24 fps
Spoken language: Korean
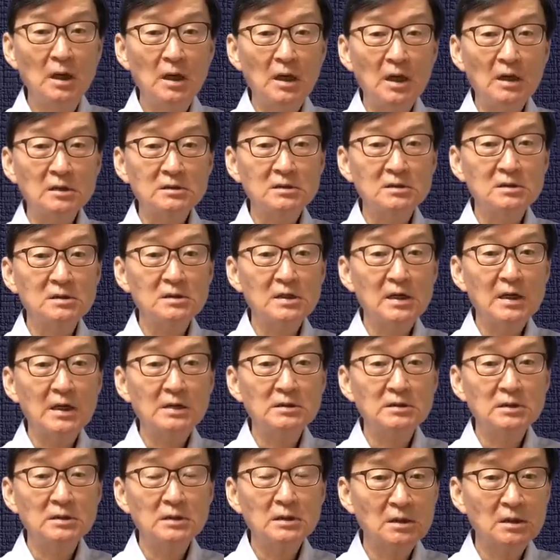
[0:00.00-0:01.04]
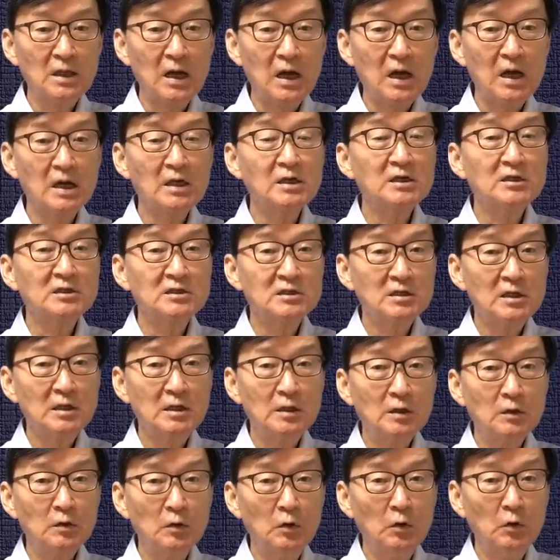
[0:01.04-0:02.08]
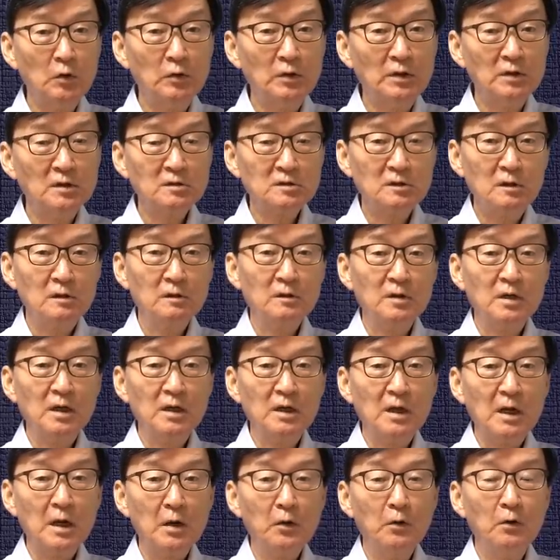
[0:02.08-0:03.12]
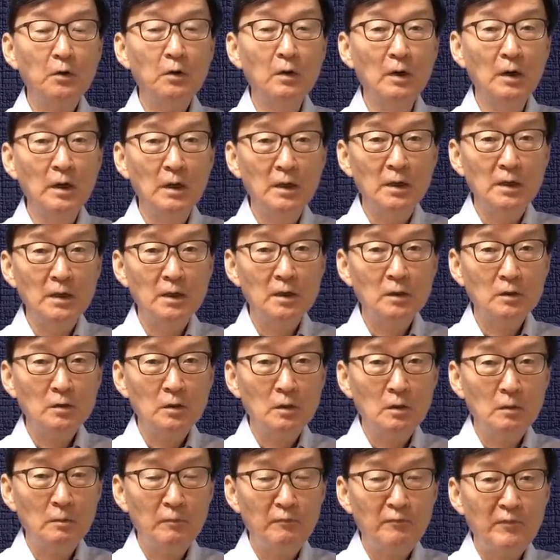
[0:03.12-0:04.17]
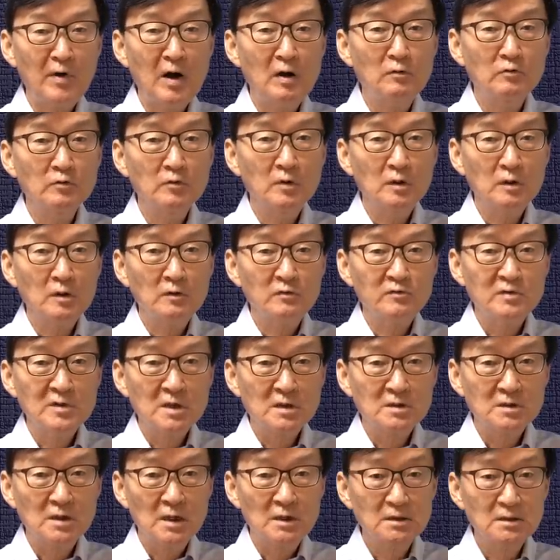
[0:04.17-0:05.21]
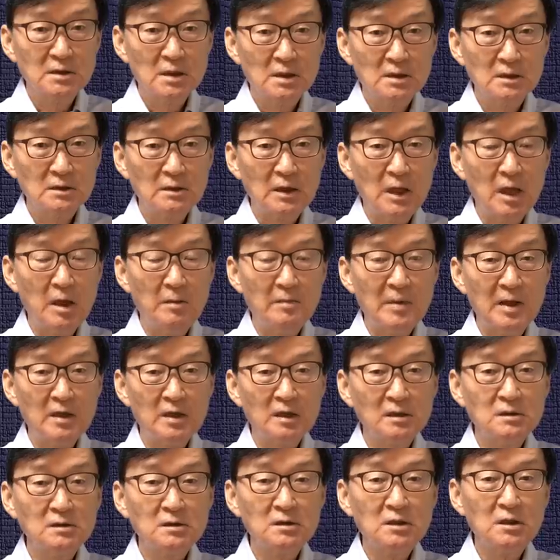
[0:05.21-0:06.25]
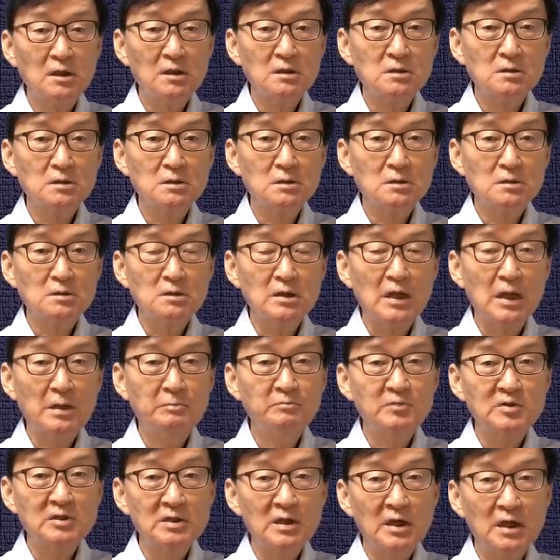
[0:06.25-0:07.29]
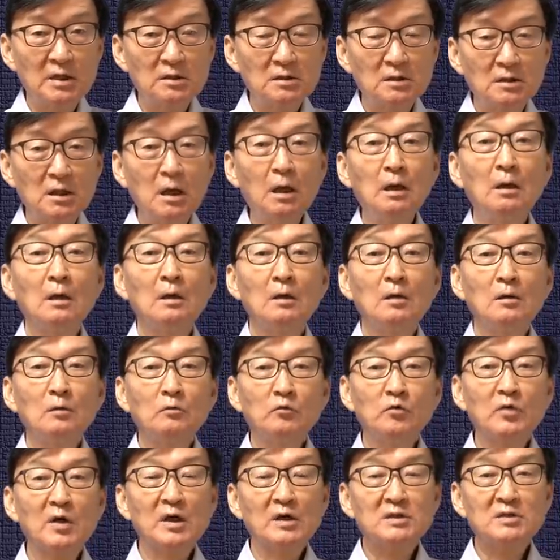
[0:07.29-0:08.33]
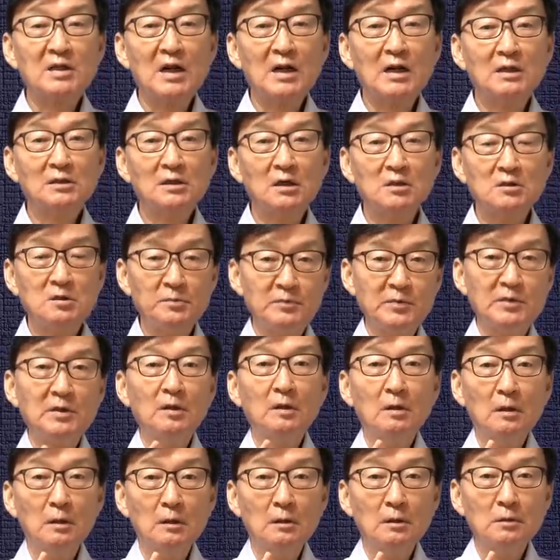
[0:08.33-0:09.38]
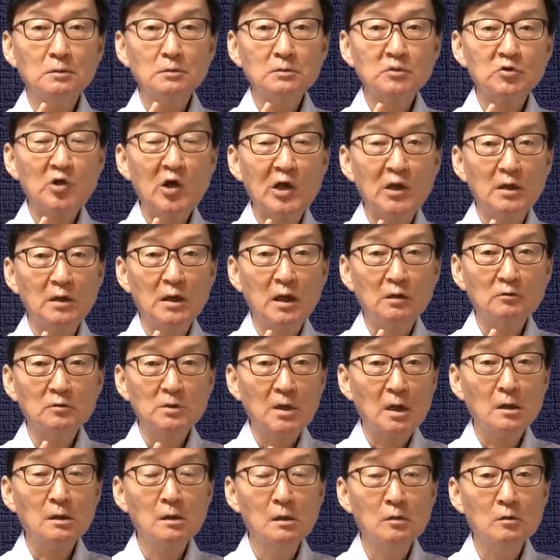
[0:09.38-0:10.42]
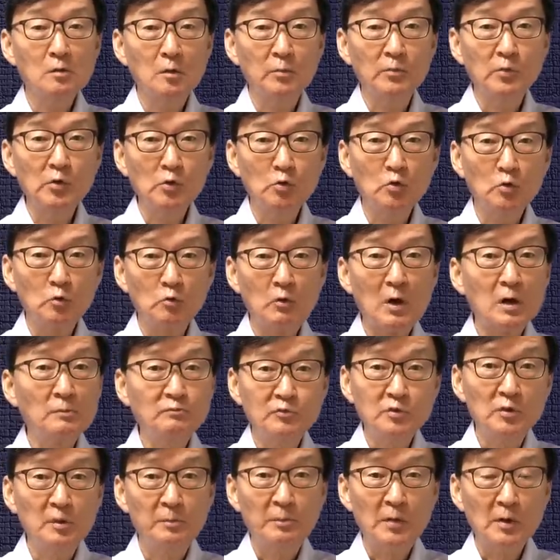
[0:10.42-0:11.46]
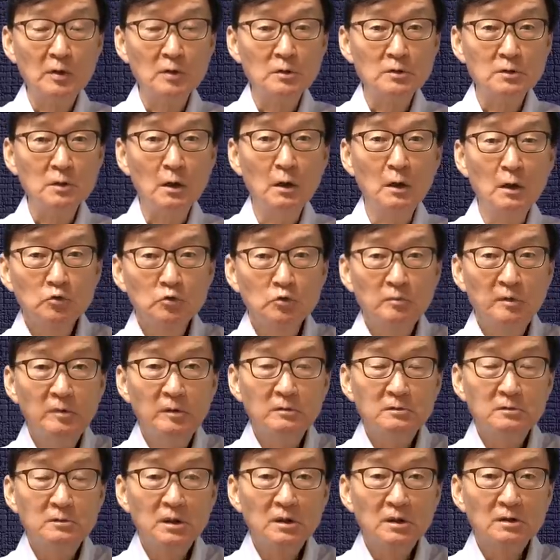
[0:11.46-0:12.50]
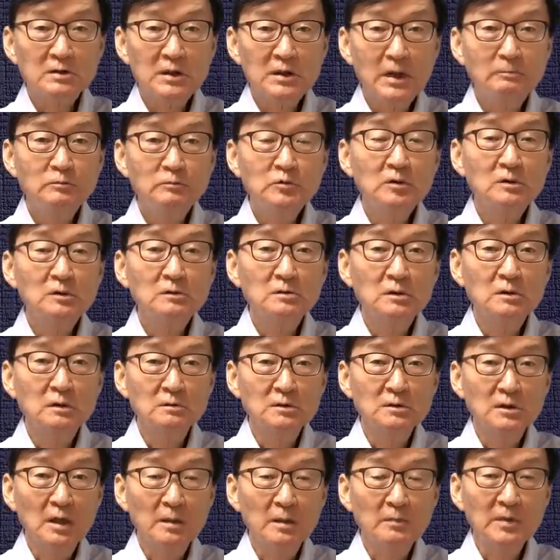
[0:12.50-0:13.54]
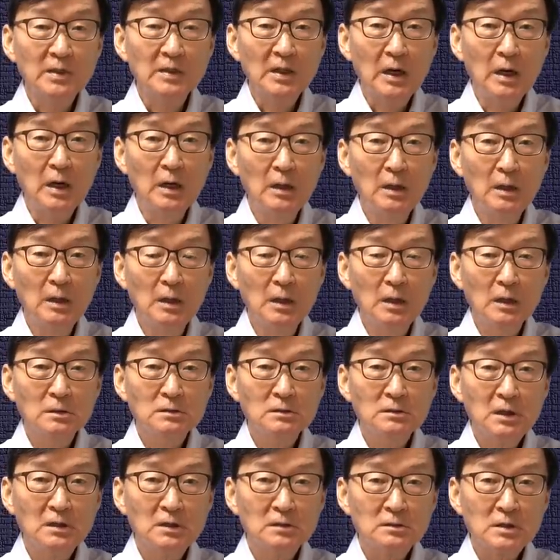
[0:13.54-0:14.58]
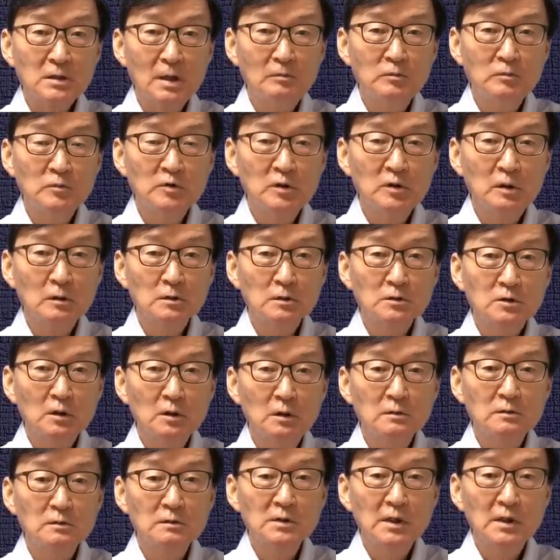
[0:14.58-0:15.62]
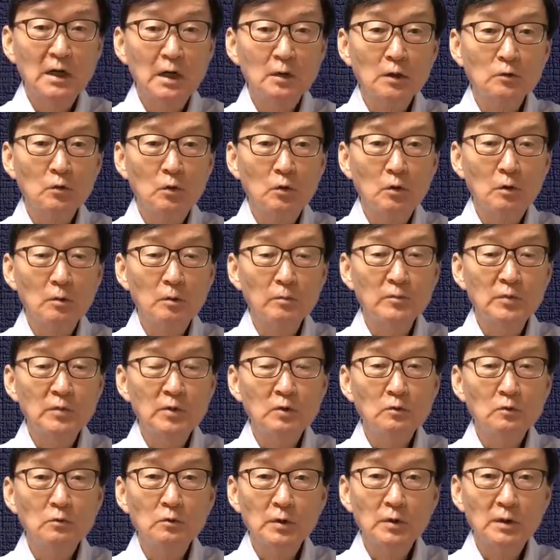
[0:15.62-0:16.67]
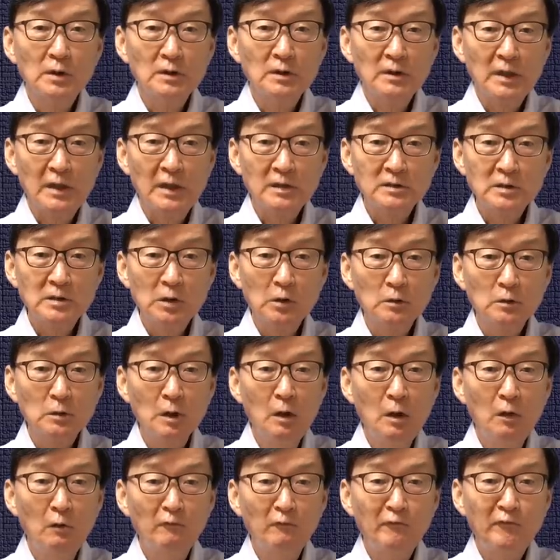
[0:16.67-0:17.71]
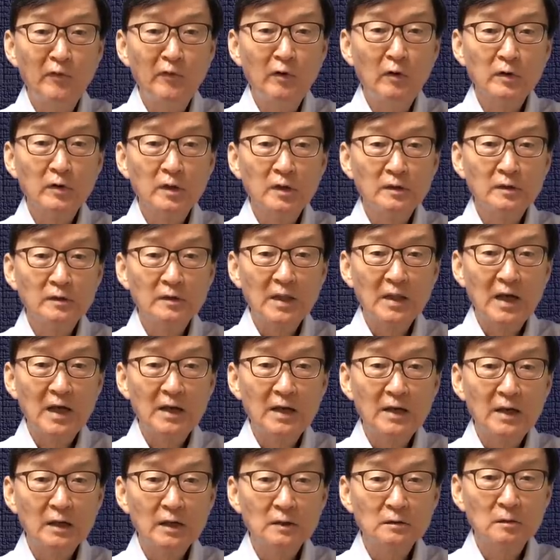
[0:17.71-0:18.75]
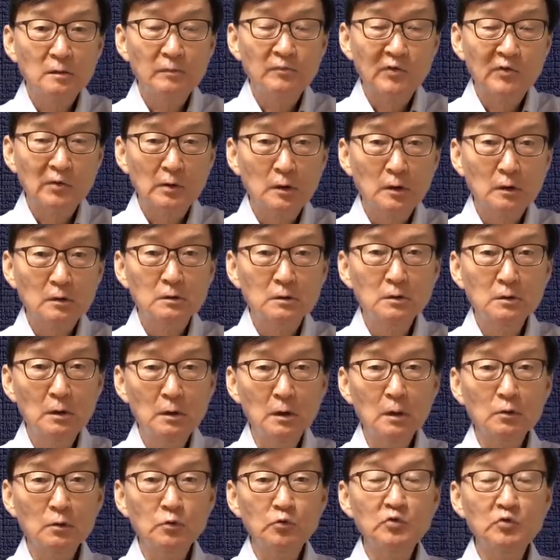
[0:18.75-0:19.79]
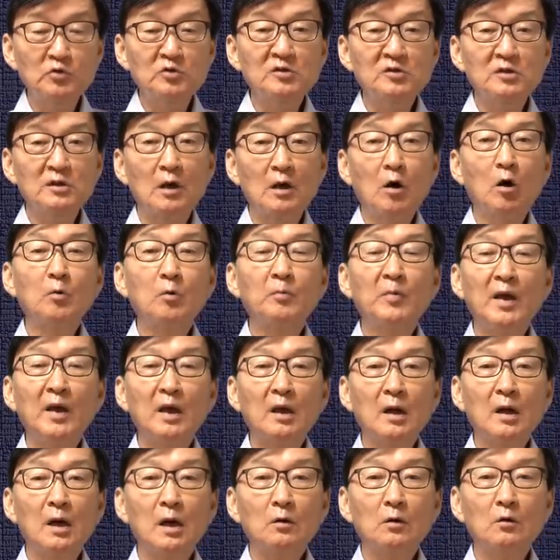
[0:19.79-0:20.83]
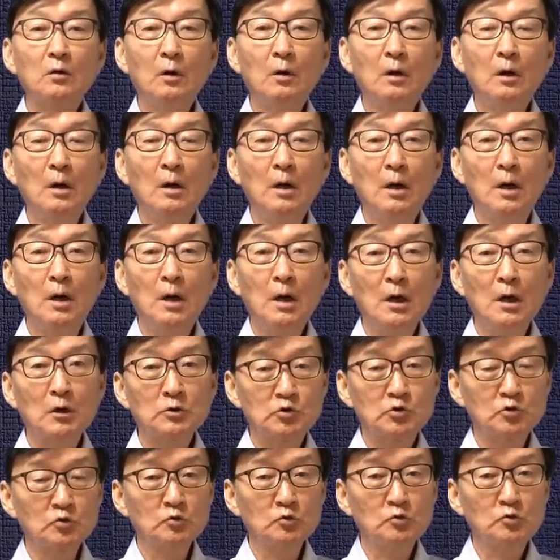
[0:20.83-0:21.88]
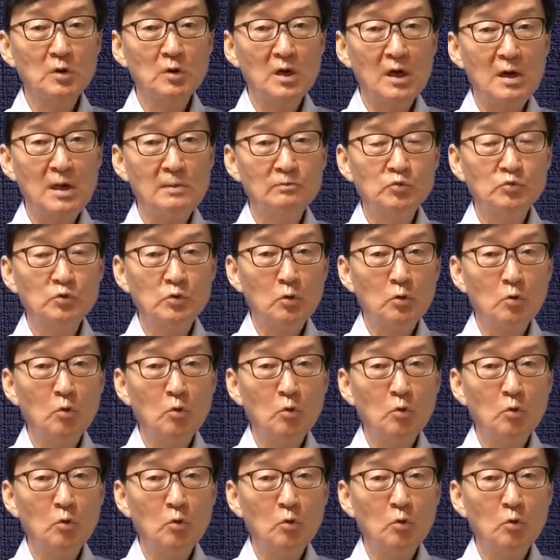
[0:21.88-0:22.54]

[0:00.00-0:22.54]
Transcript: 아, 지금까지는 하이실리콘이 설계를 하고 이거를 파운더리 유착 생산을 대만의 TSMC가 했는데 우리가 잘 알다시피 차이나고딱 묶고 미국으로 확 붙어버렸죠. 두 번째가 삼성전자입니다. 근데 삼성전자도 미국이 내세운 Foreign Direct Product 규칙에 얽매여 갖고 아, 중국에 함부로